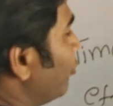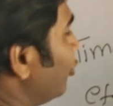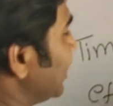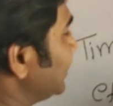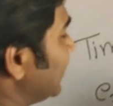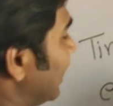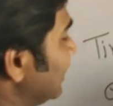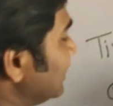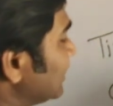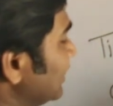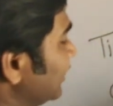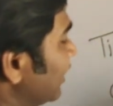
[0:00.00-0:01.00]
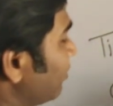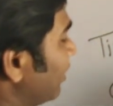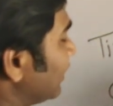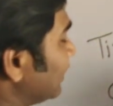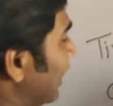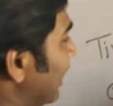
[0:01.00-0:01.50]
में पूरा चालीस लीटर
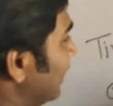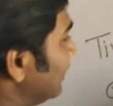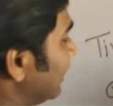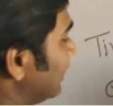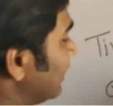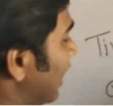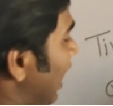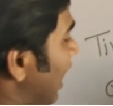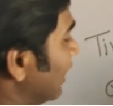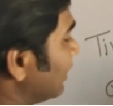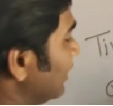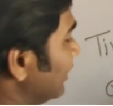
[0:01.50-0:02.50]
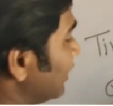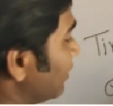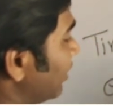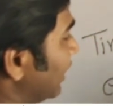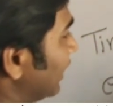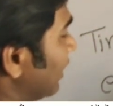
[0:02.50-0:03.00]
भरता है यानी आठ लीटर
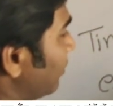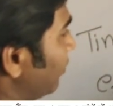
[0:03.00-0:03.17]
भरेगा